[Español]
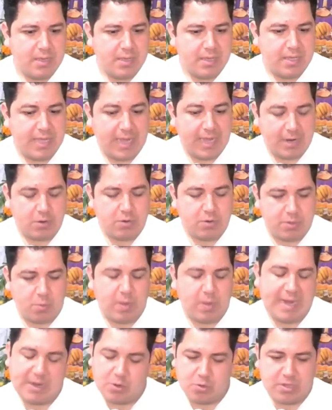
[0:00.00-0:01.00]
Ya
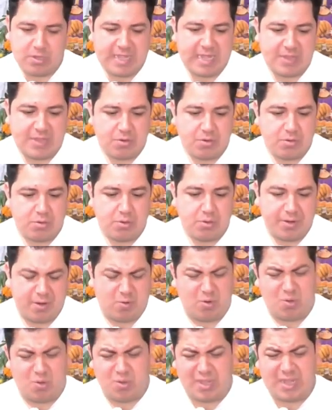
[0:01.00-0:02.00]
igual con Android, no
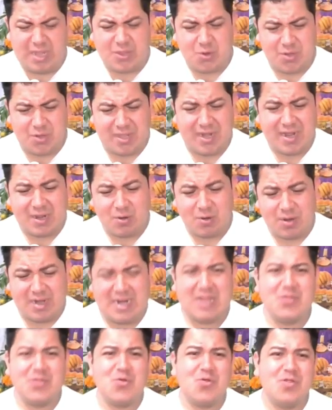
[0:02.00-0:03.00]
recuerdo qué Android era, creo que
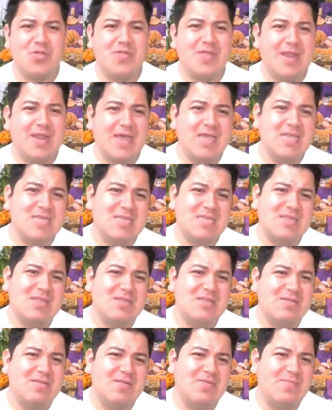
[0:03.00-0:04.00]
el Android 3.
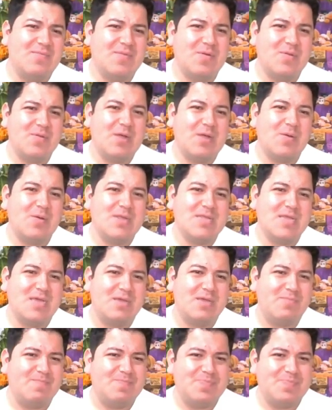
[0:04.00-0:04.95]
No ¿Te acuerdas que